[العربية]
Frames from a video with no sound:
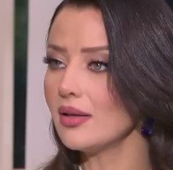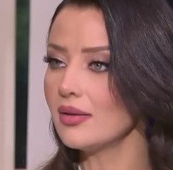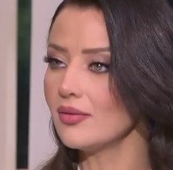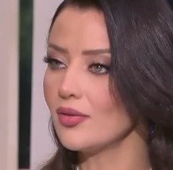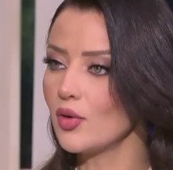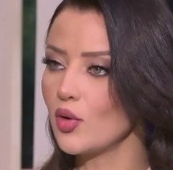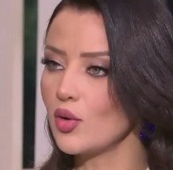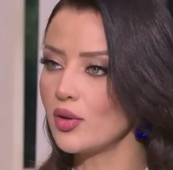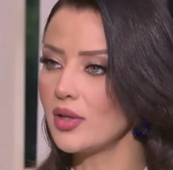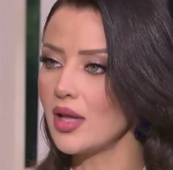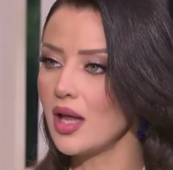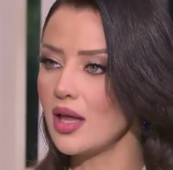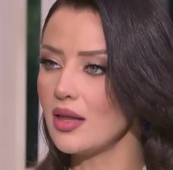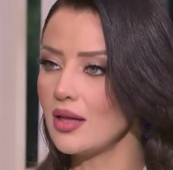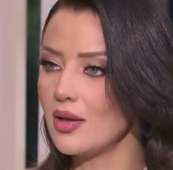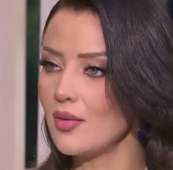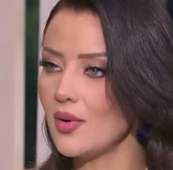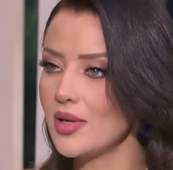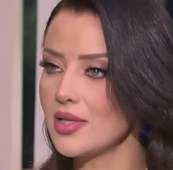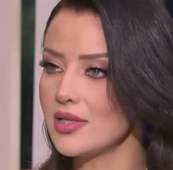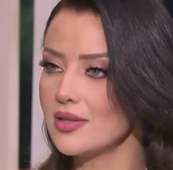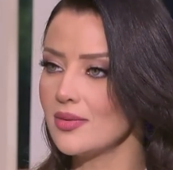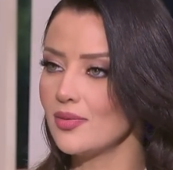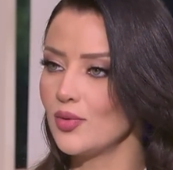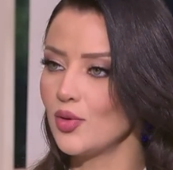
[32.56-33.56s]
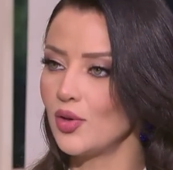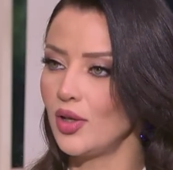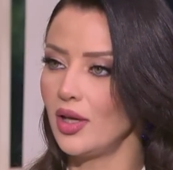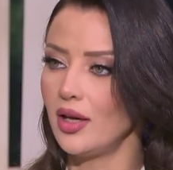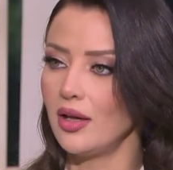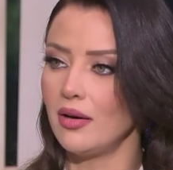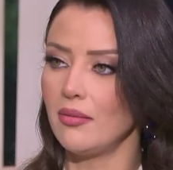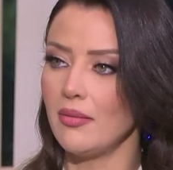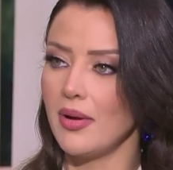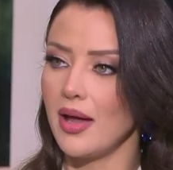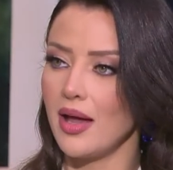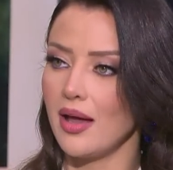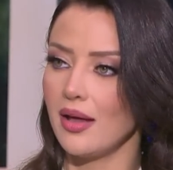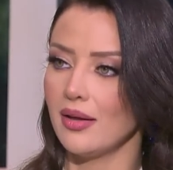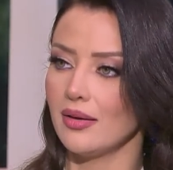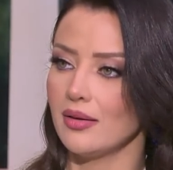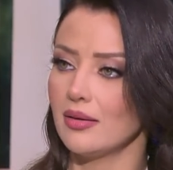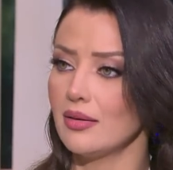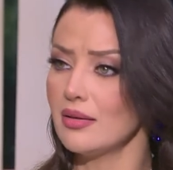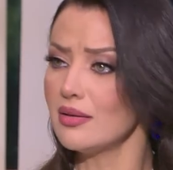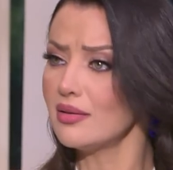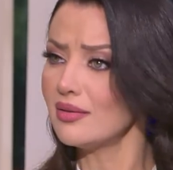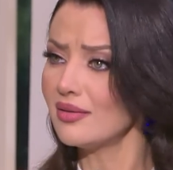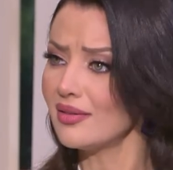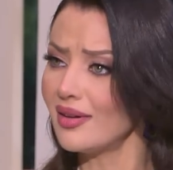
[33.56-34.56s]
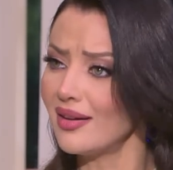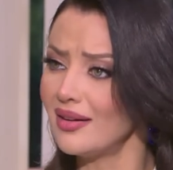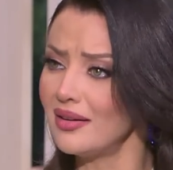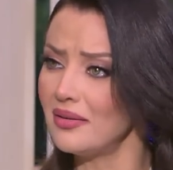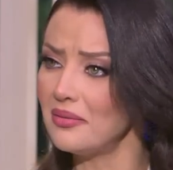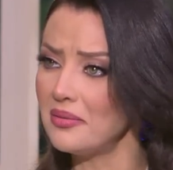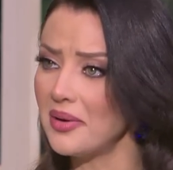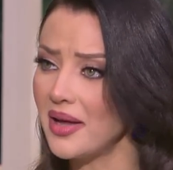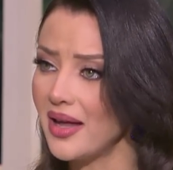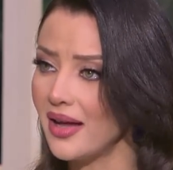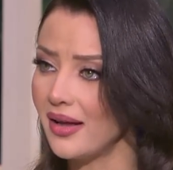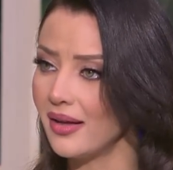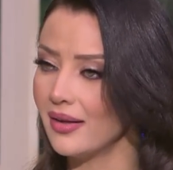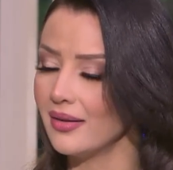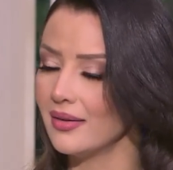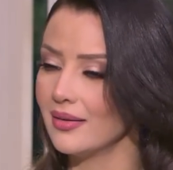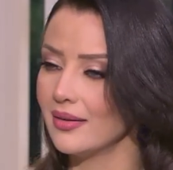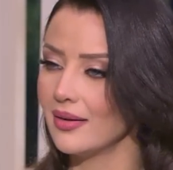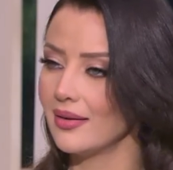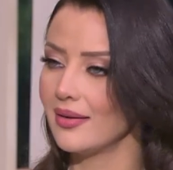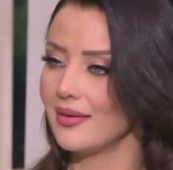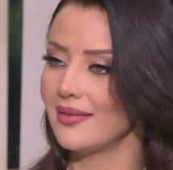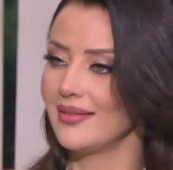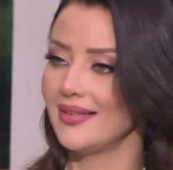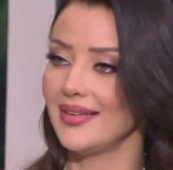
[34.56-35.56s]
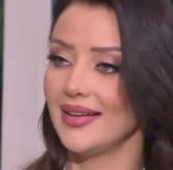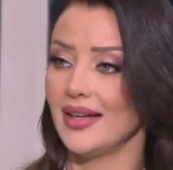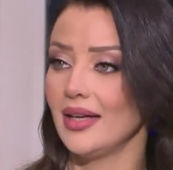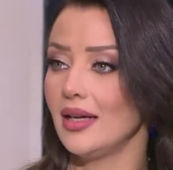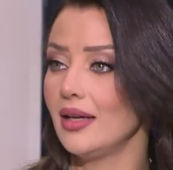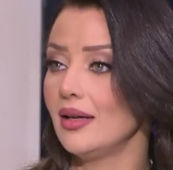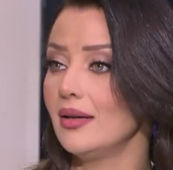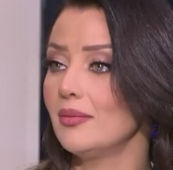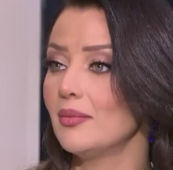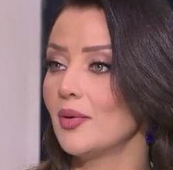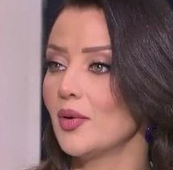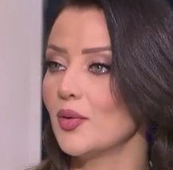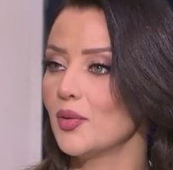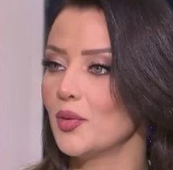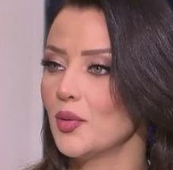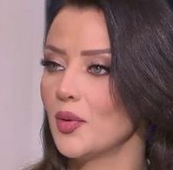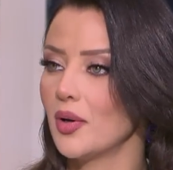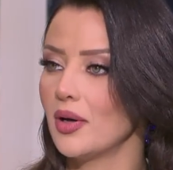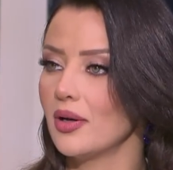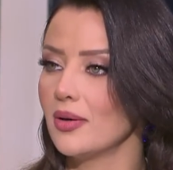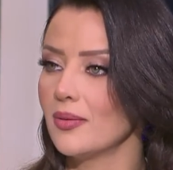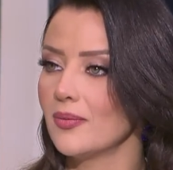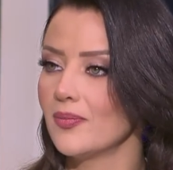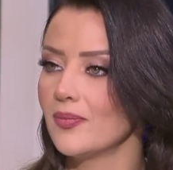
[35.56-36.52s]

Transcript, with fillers: فقدان الوزن بدون حرمان يا حرمان ايه الموضوع